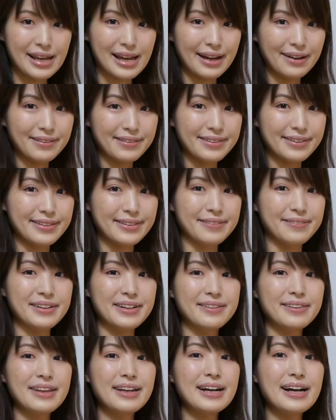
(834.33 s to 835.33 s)
でおすすめ
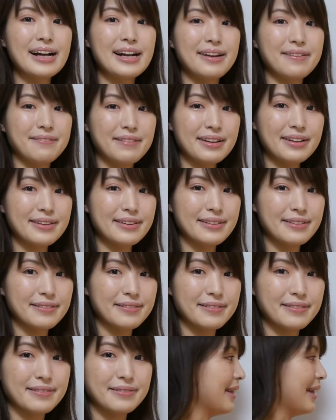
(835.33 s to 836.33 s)
の手があります。
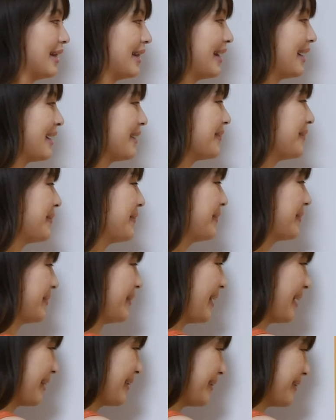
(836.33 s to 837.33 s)
なな五歩
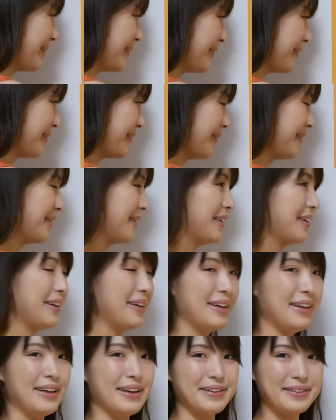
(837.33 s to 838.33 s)
です。
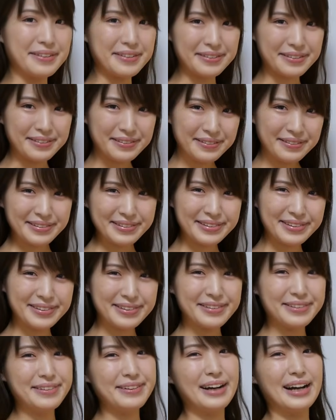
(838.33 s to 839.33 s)
ここを突
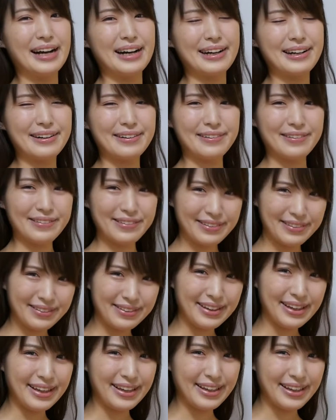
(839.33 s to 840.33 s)
くのが本当
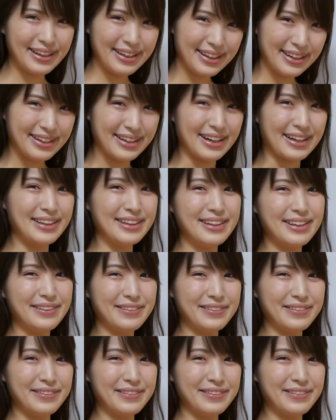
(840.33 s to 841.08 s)
にいい感じ